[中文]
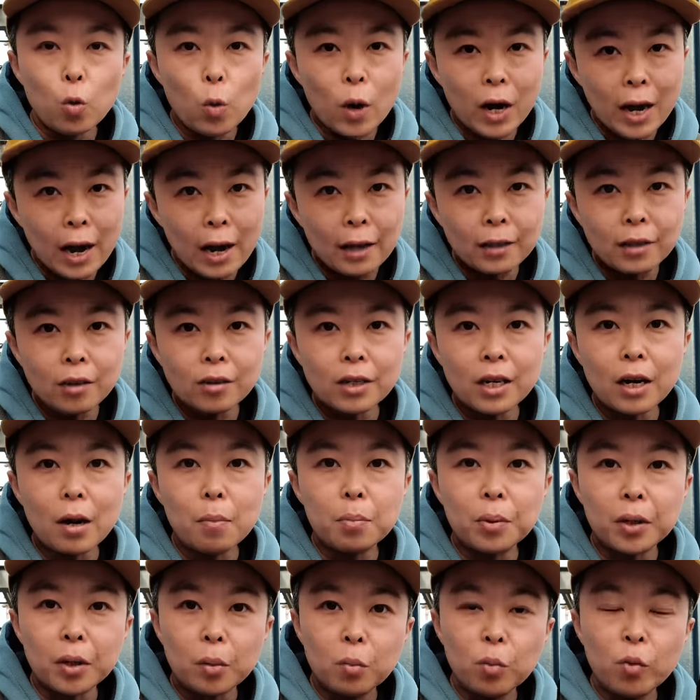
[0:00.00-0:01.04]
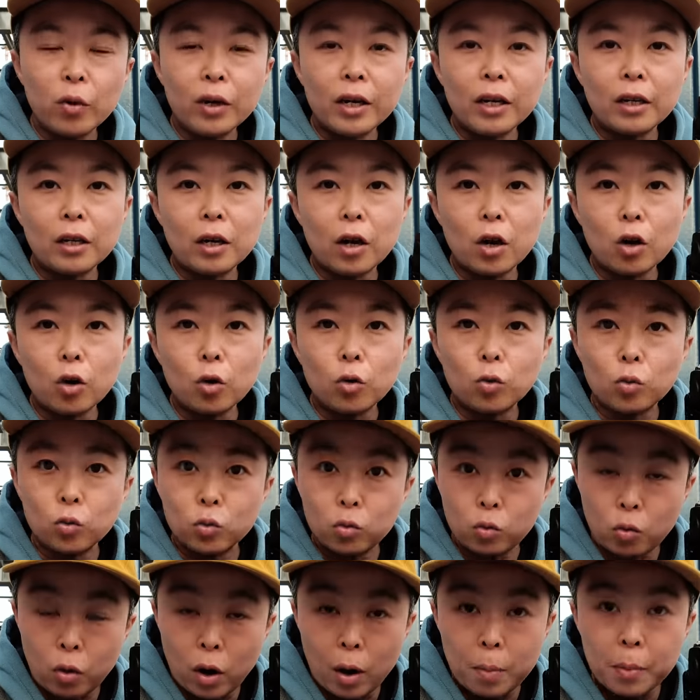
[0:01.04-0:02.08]
我看到这个屏幕里的
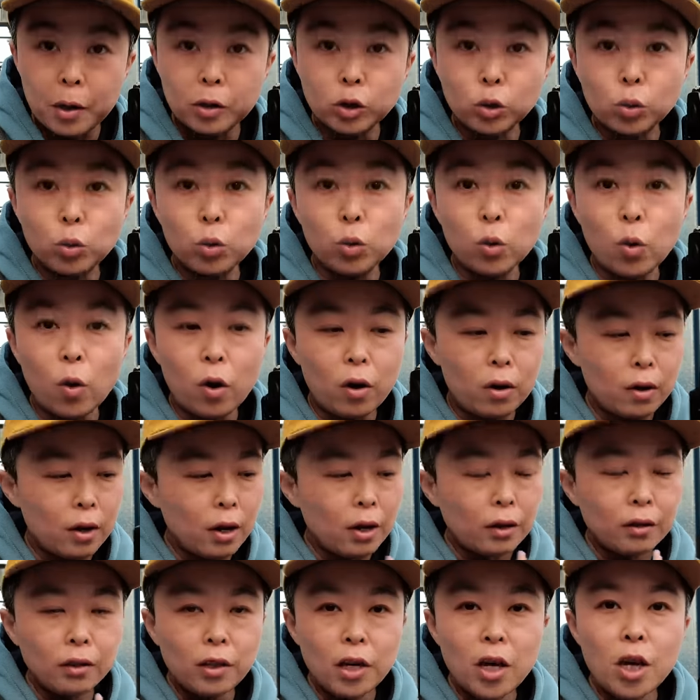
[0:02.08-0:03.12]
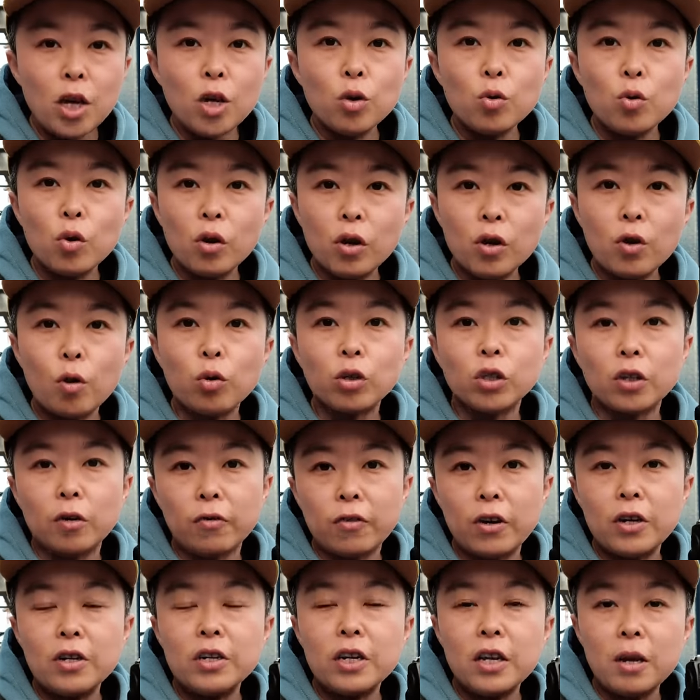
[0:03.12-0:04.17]
快门速度低于六十
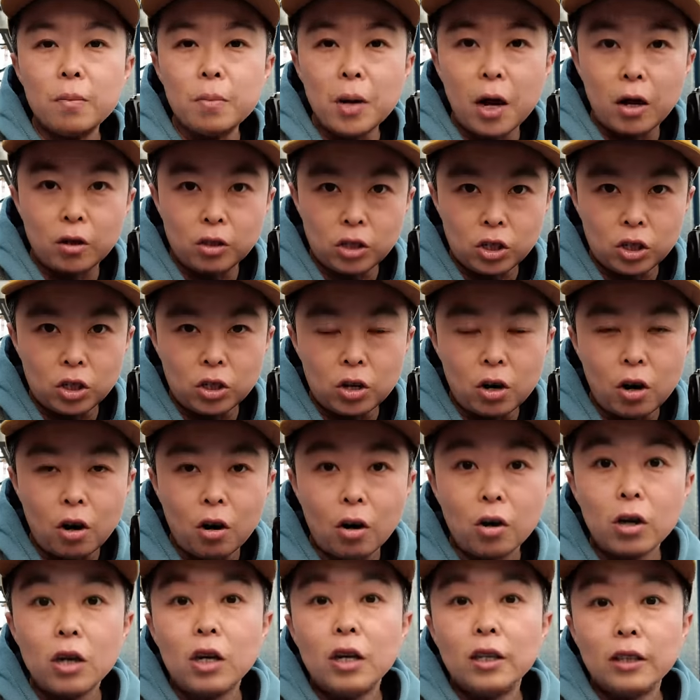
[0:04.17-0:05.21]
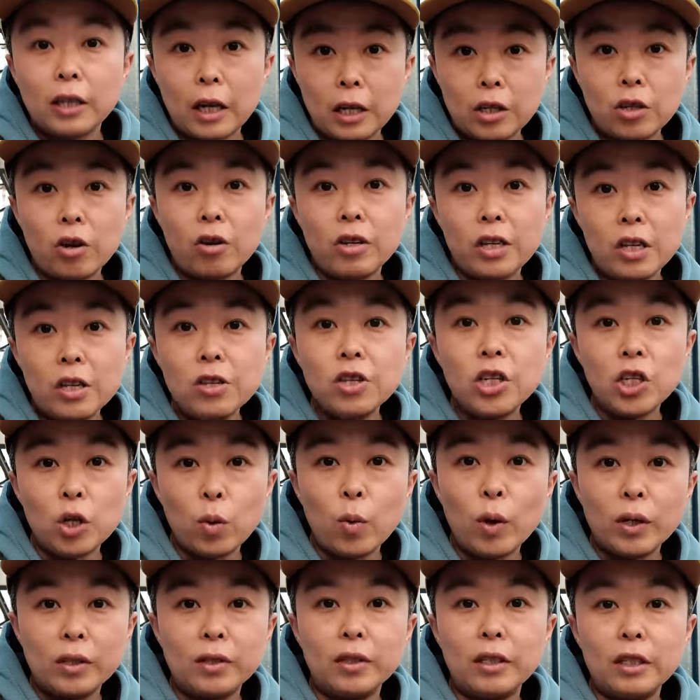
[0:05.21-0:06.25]
分之一秒的时候，那就要引起
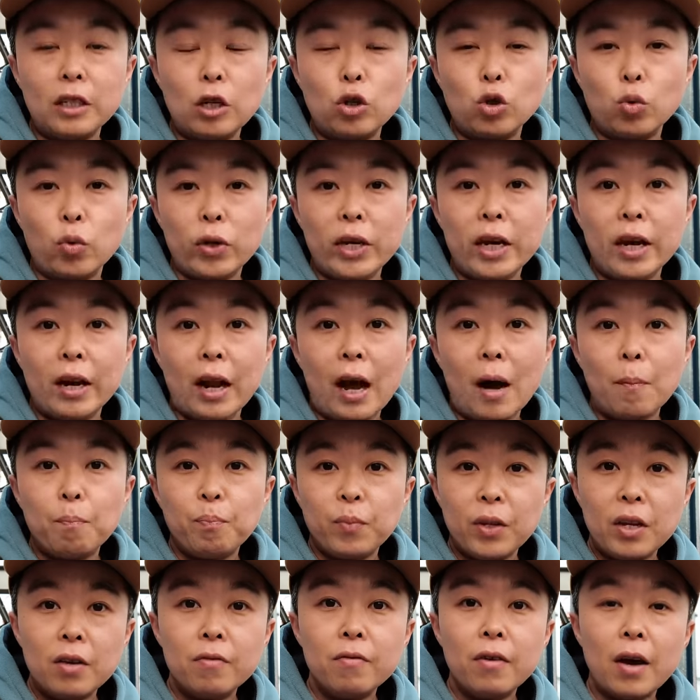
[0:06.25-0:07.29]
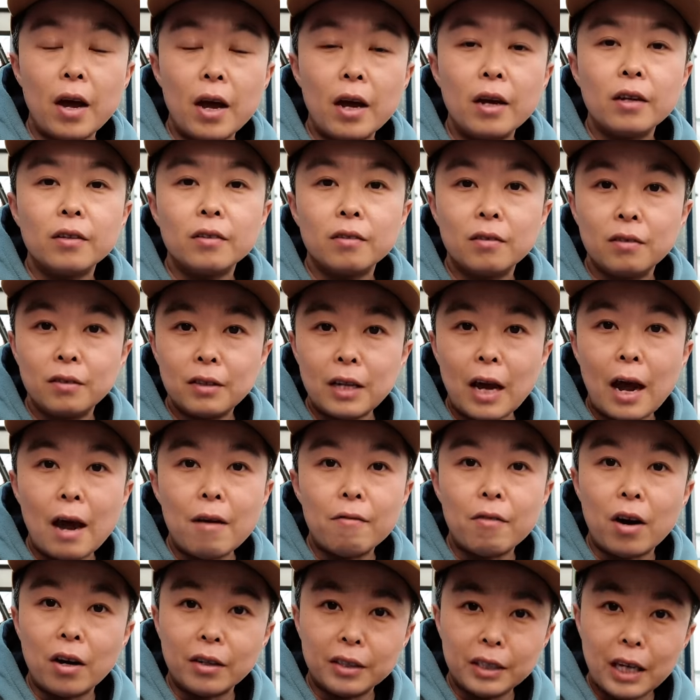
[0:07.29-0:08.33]
我自己的注意了，因为再
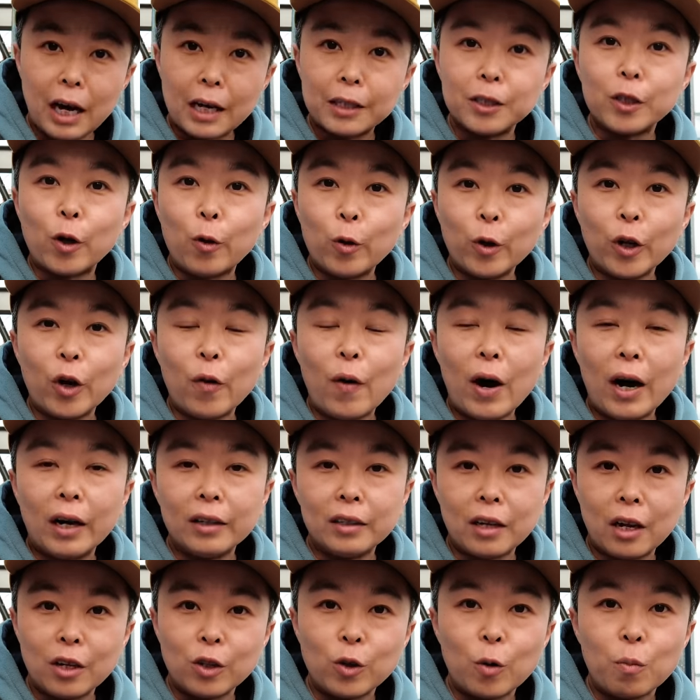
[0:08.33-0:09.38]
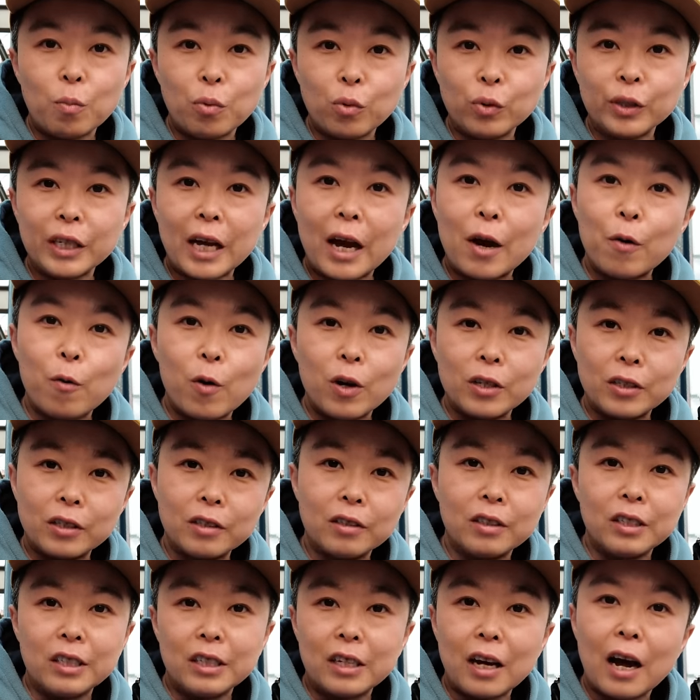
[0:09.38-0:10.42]
往下走的话，它就不在我
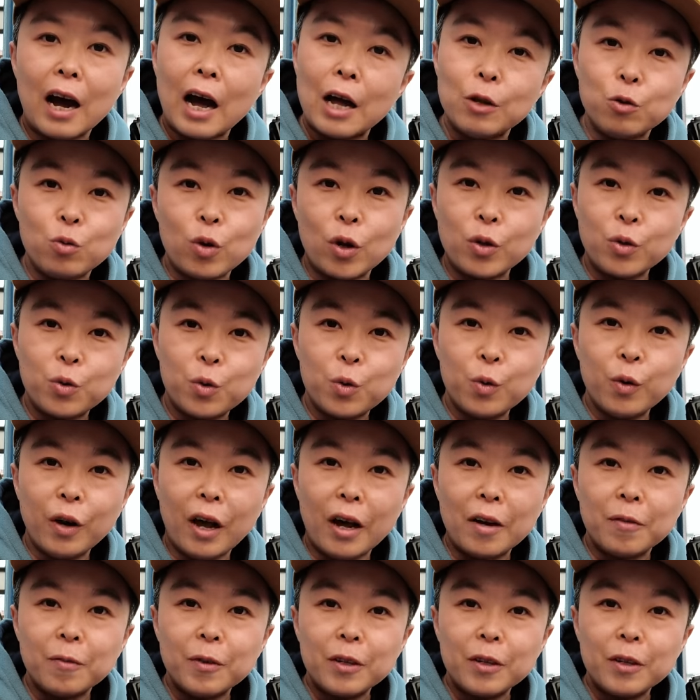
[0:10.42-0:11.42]
自己的安全区了，